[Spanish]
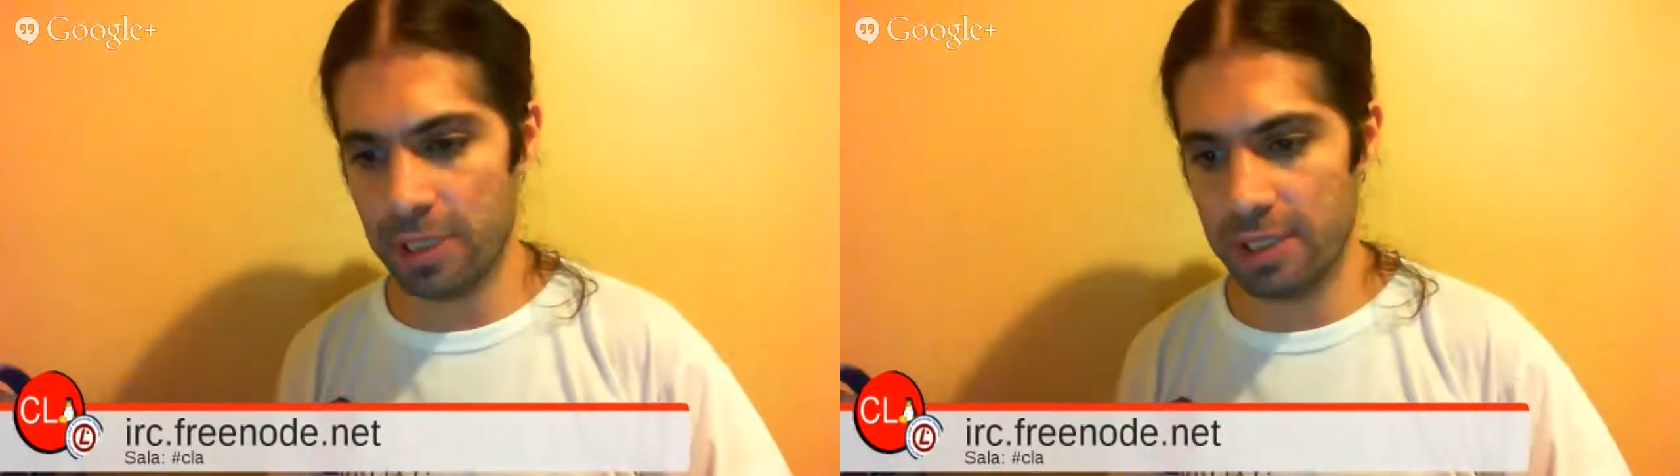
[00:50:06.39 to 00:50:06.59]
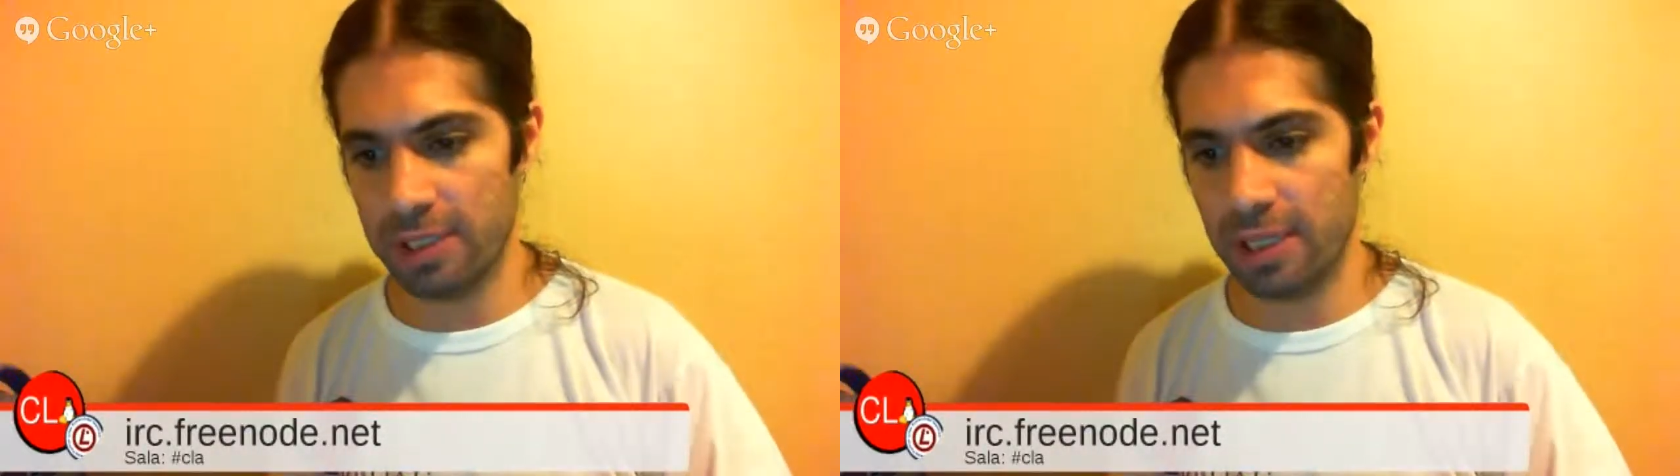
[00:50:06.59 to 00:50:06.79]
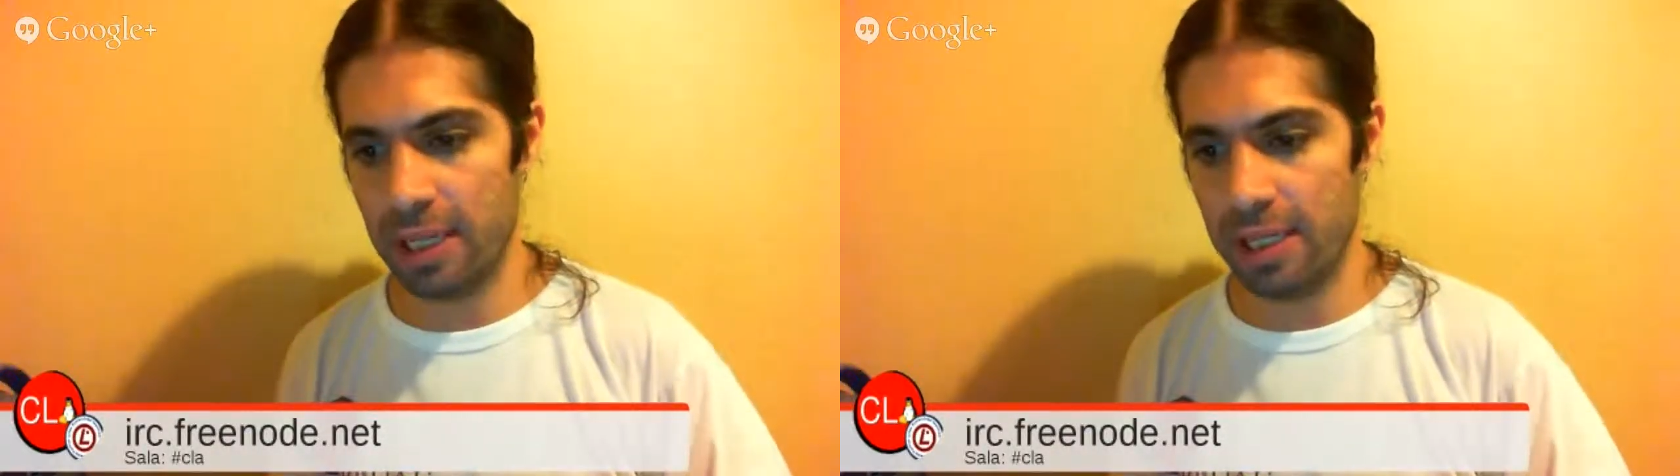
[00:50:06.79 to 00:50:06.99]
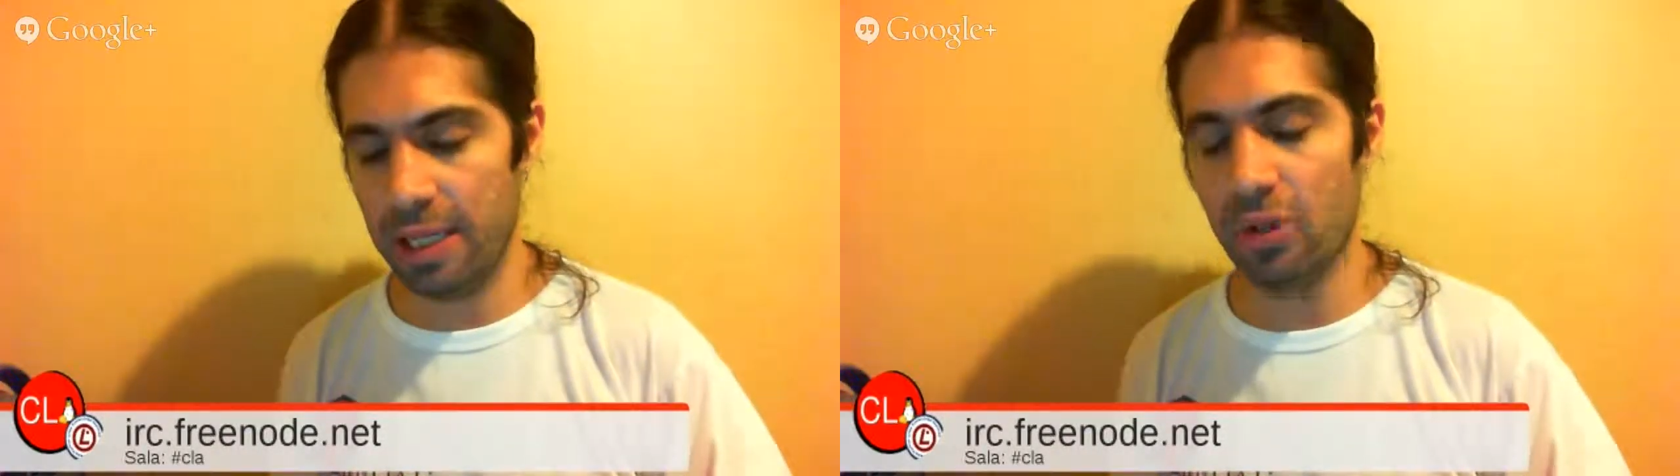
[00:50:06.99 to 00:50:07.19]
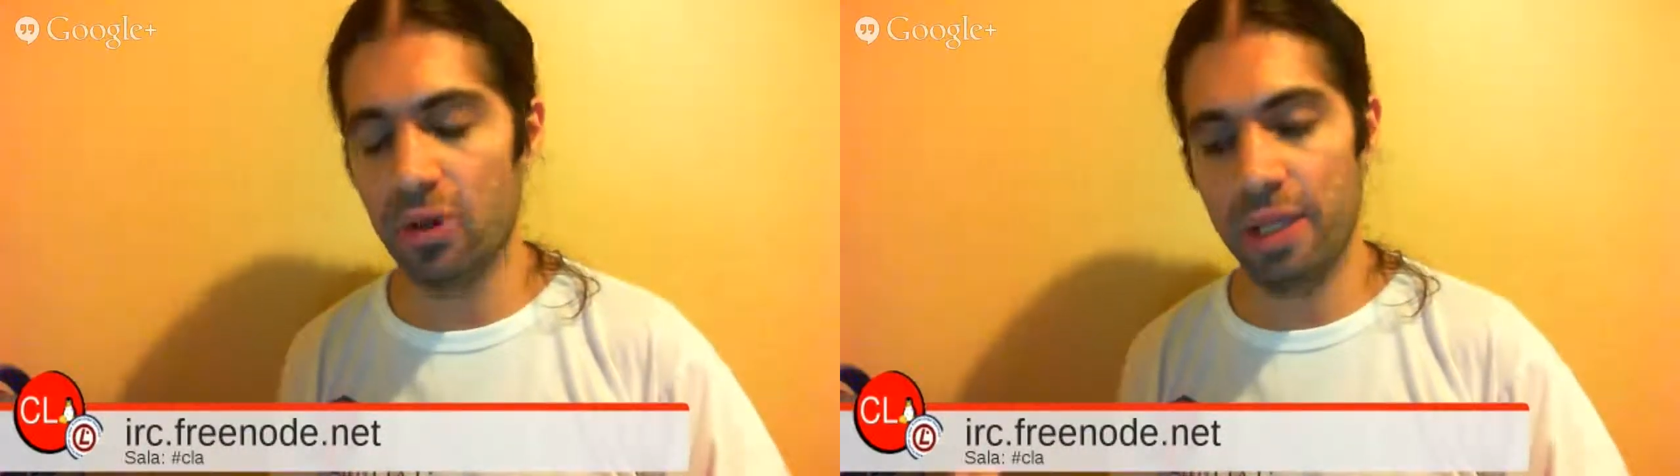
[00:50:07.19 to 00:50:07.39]
El
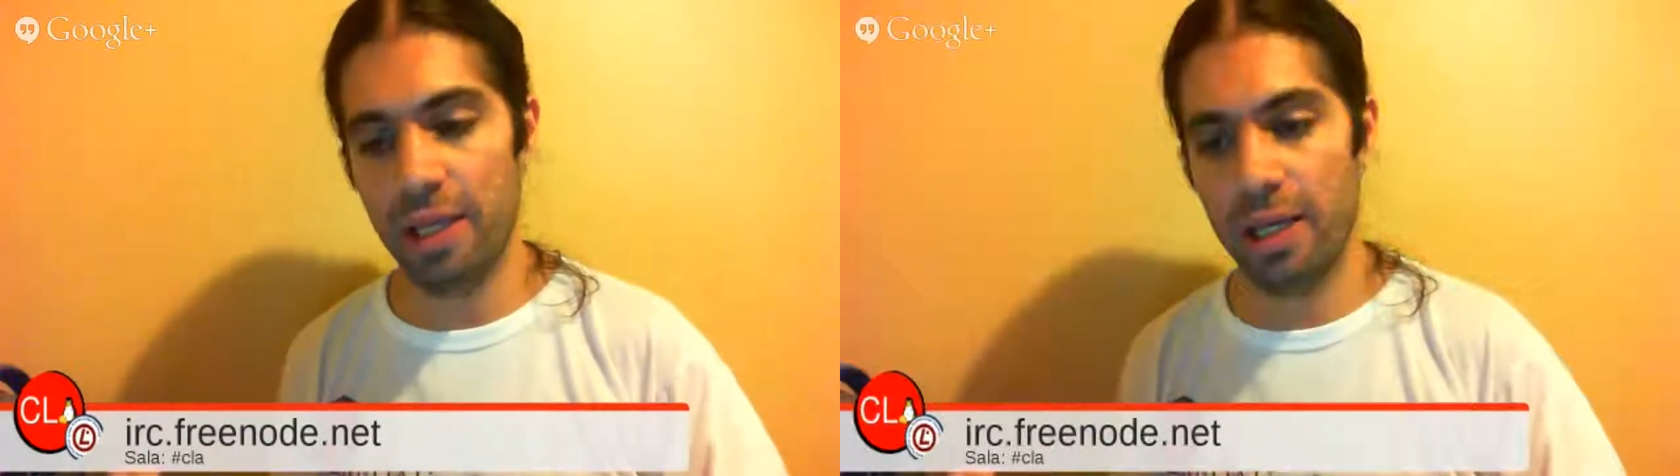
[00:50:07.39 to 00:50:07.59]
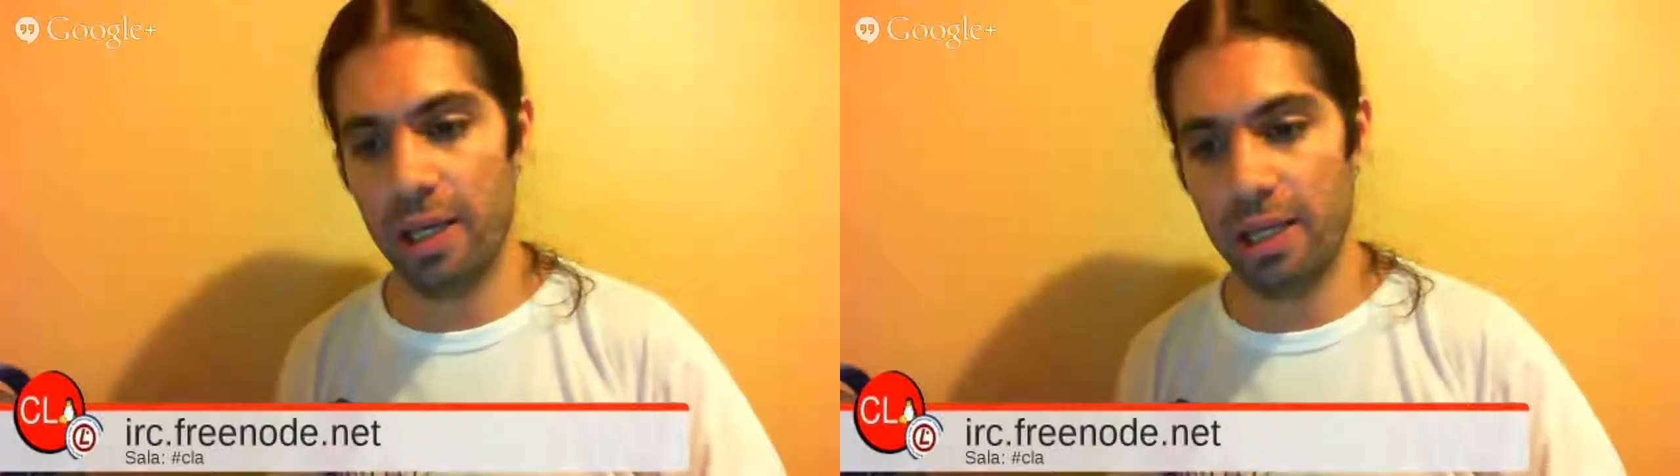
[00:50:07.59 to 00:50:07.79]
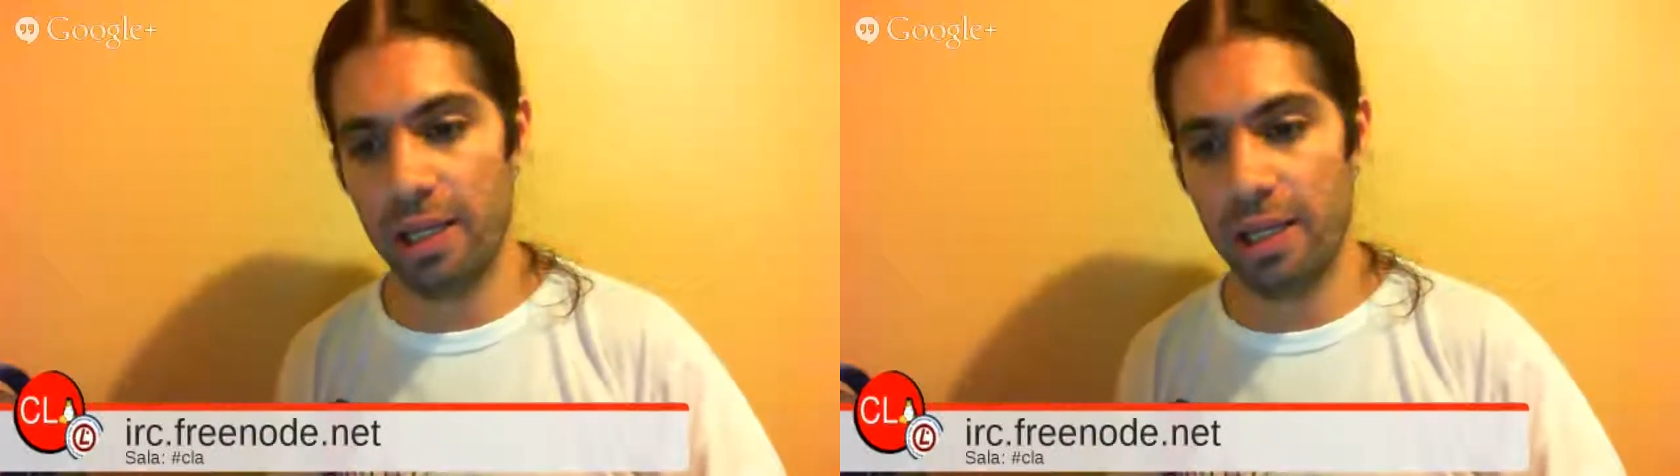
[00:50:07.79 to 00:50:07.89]
history de,